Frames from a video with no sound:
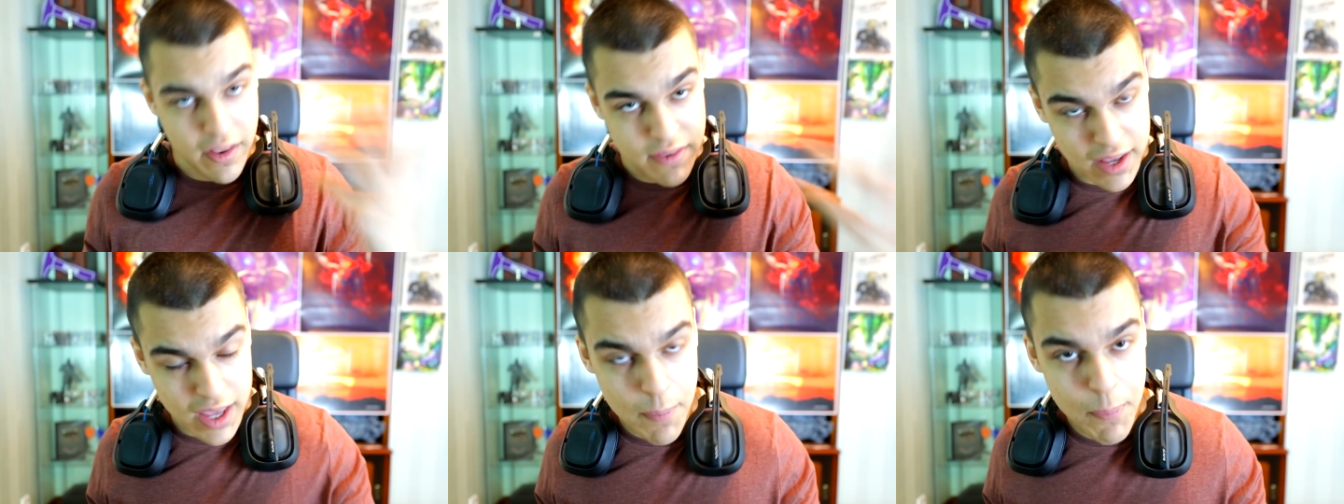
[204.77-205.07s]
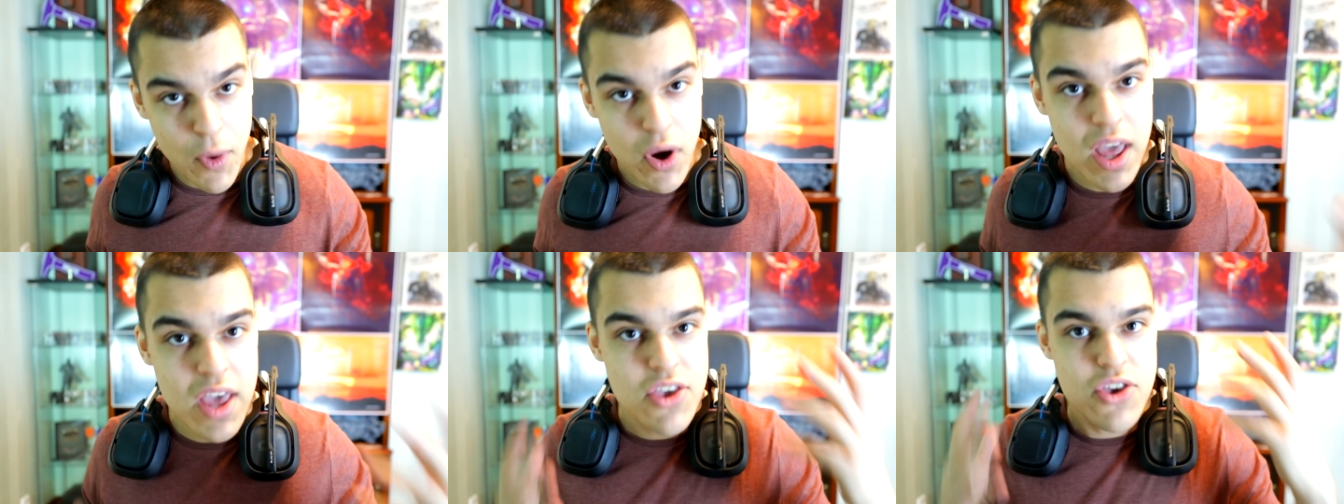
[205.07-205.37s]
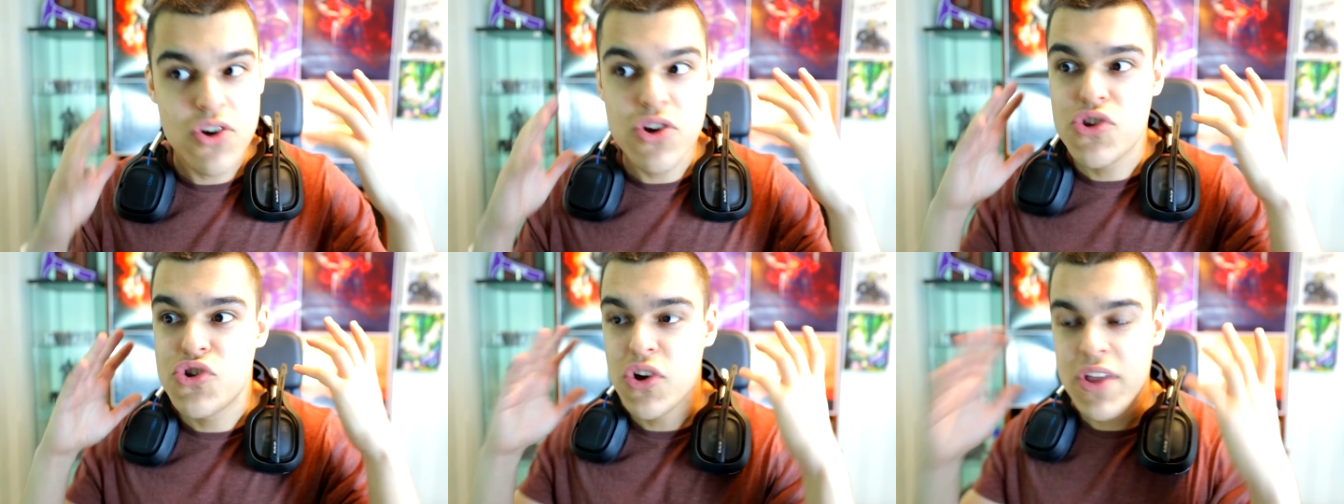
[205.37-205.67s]
Así que por
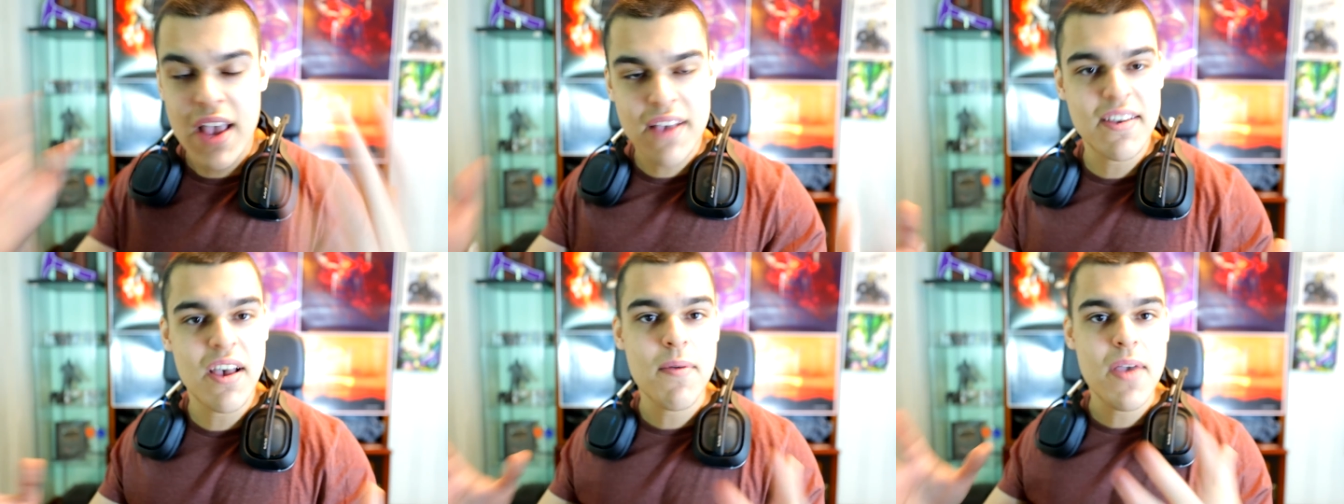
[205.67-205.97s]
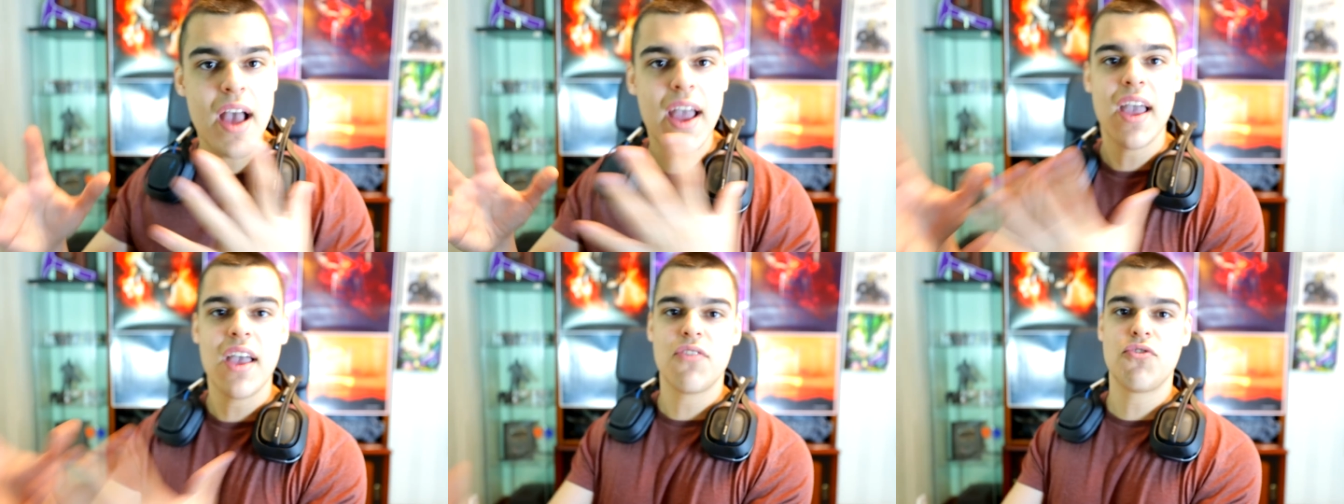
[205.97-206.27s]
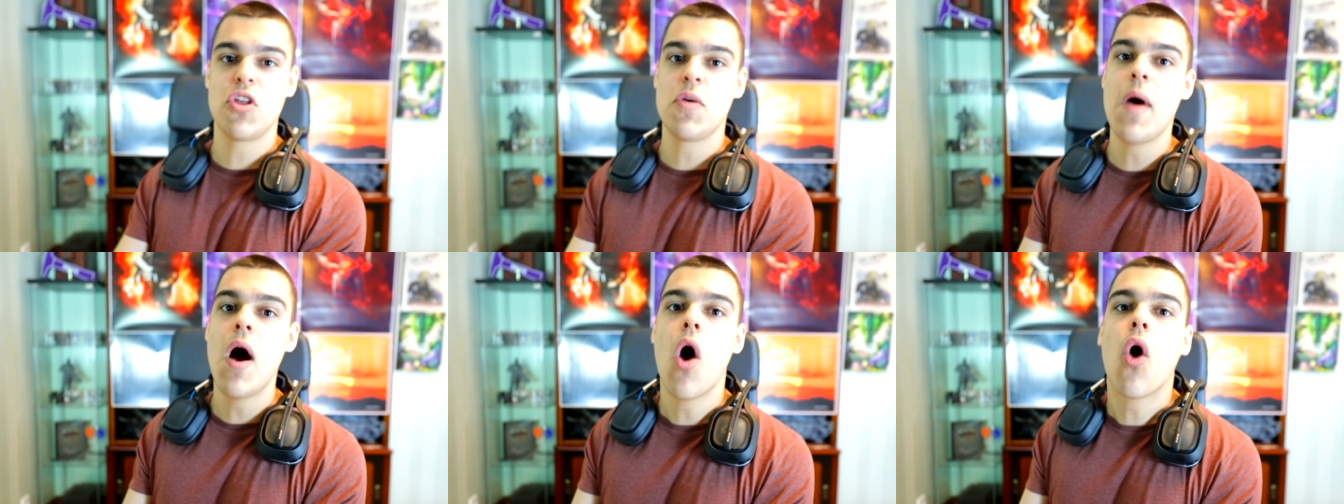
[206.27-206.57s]
ello yo ya sabía que
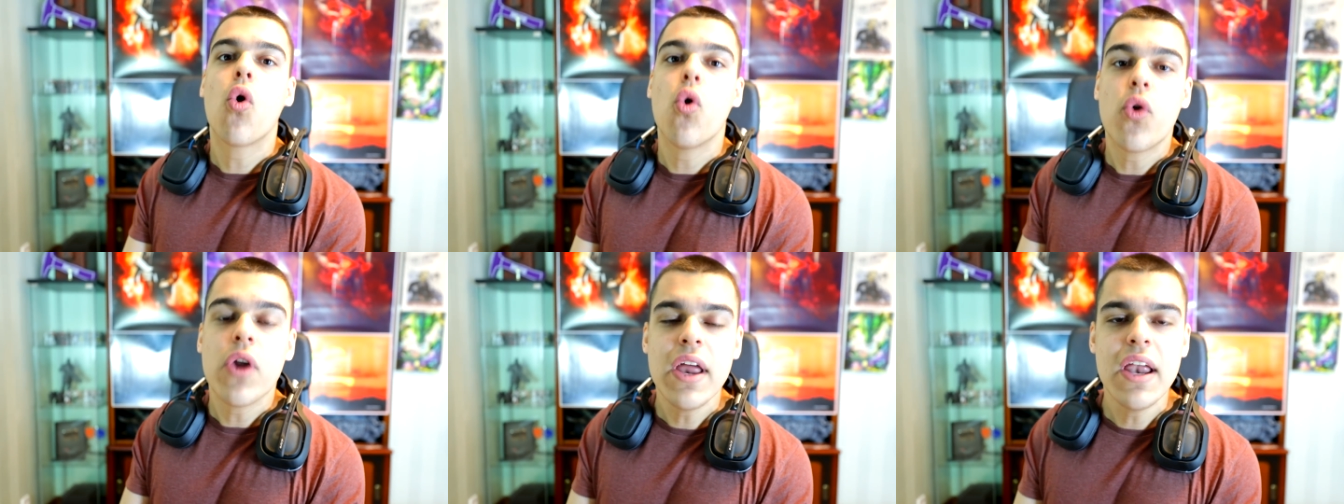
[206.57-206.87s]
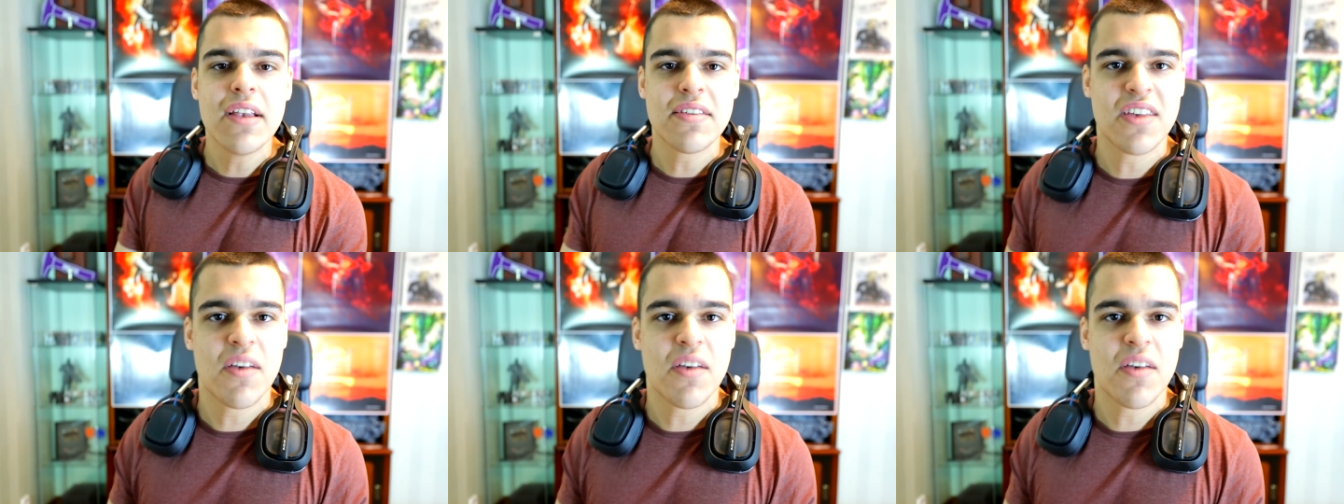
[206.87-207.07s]
esto iba a ocurrir,